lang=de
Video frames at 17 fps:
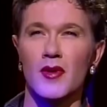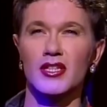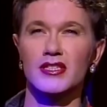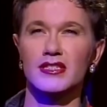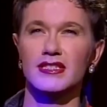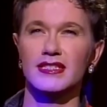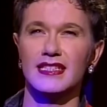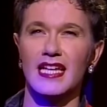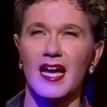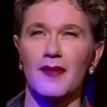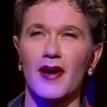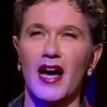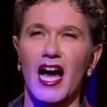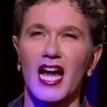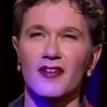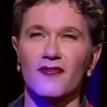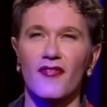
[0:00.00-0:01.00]
möchte ihn
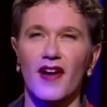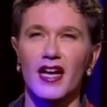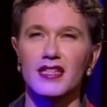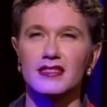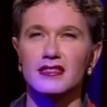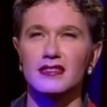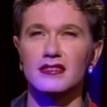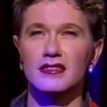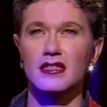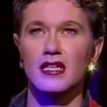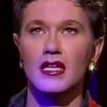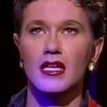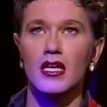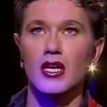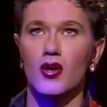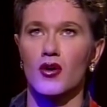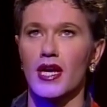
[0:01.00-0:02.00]
aber anfassen
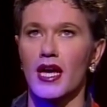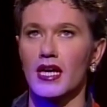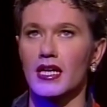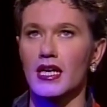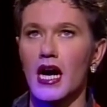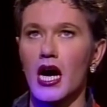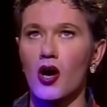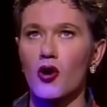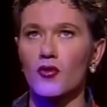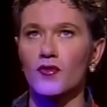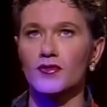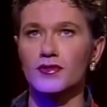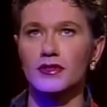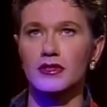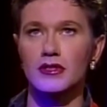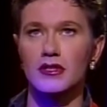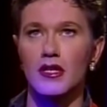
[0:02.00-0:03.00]
oder
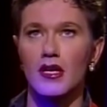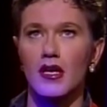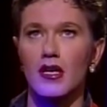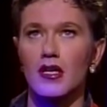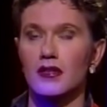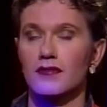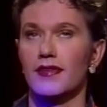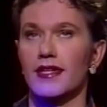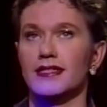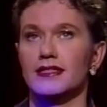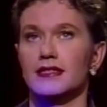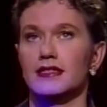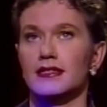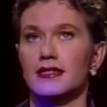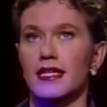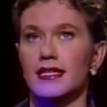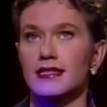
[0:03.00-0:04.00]
kaufen. Wenn
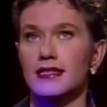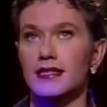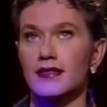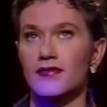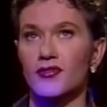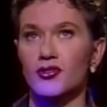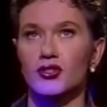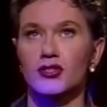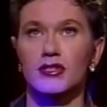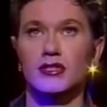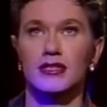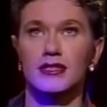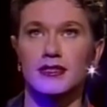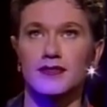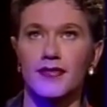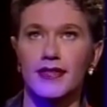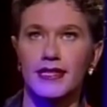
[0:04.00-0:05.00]
ich ihn hätte, wüsste ich